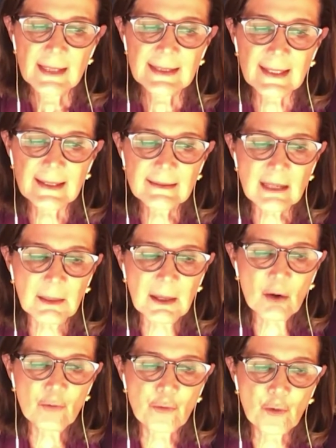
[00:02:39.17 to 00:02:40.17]
tienen
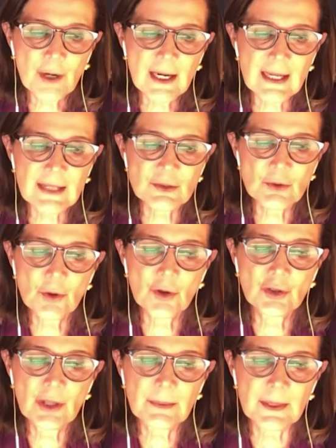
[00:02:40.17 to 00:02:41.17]
trabajo fuera de la ciudad
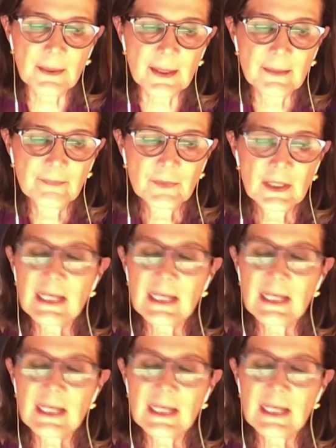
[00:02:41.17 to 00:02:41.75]
donde viven